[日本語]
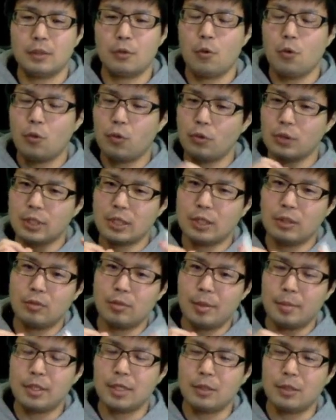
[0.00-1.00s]
高校式の
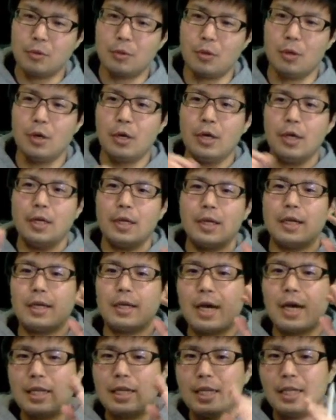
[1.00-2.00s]
ままだと、えー、
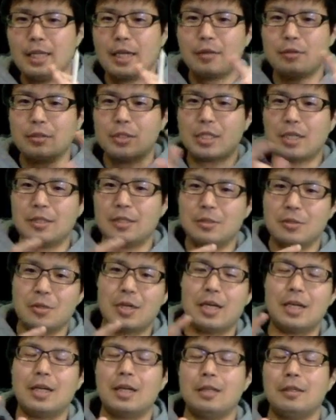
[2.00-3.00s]
限りなく近づく
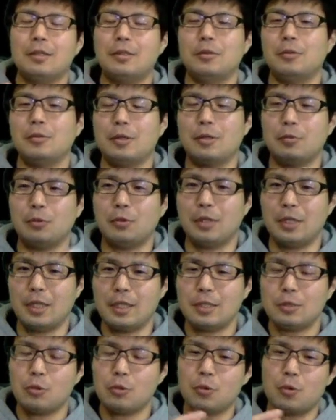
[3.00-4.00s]
からっていうようなことでね、
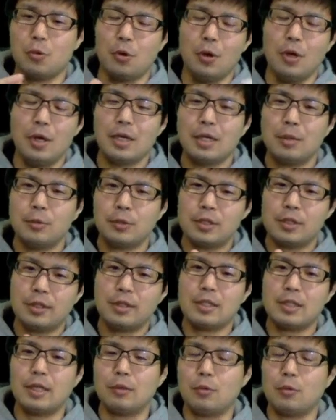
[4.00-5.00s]
ちょっとこう気持ち悪
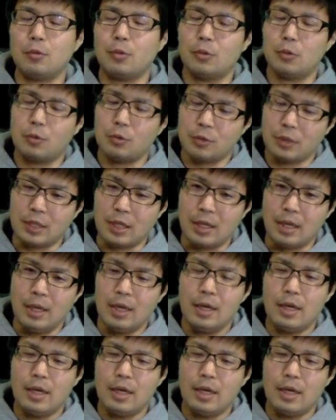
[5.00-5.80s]
さが残って、